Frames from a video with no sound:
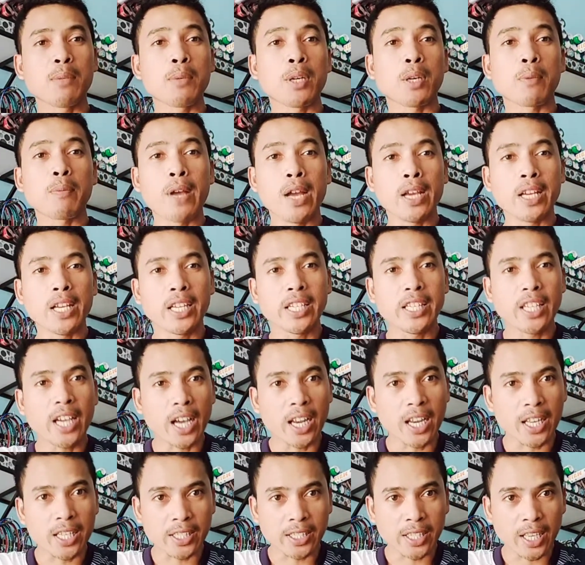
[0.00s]
berbahagia ini
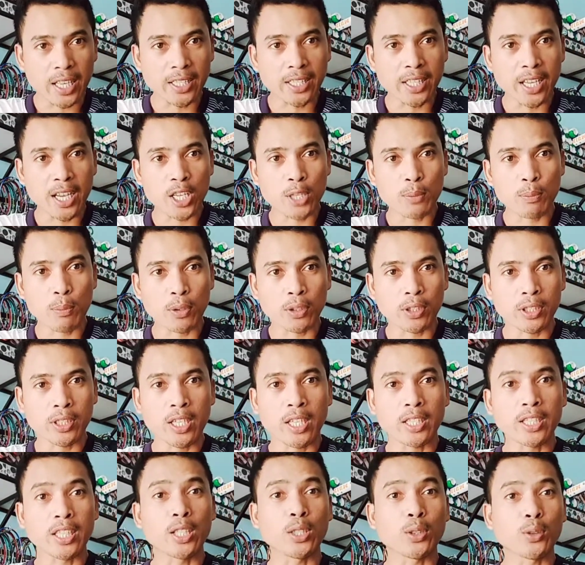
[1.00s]
Alan Sanjaya Sport
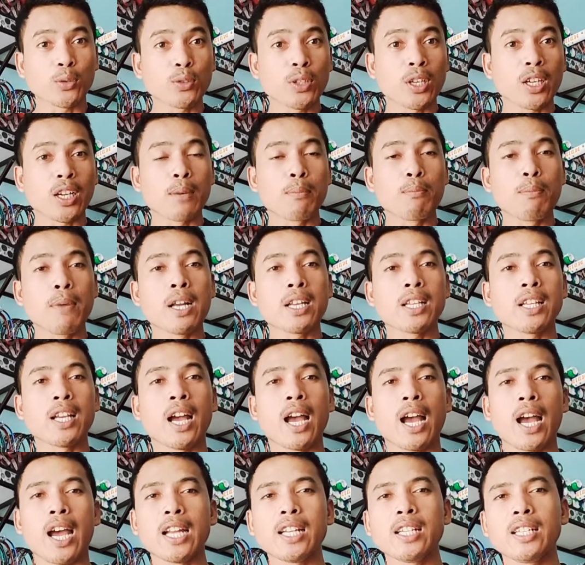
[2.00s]
3 tentunya kembali
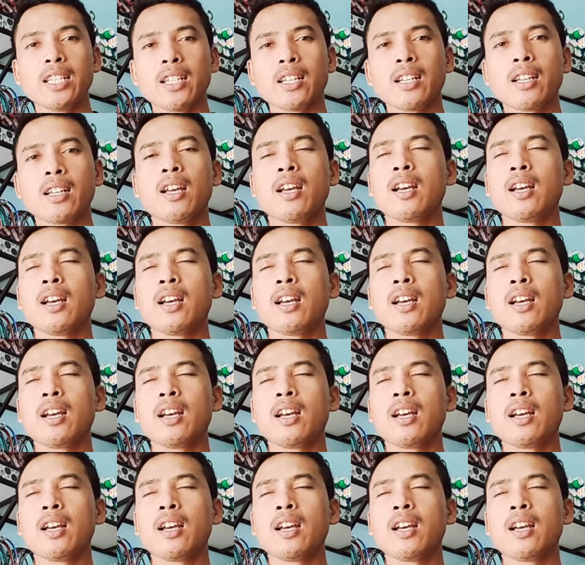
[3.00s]
hadir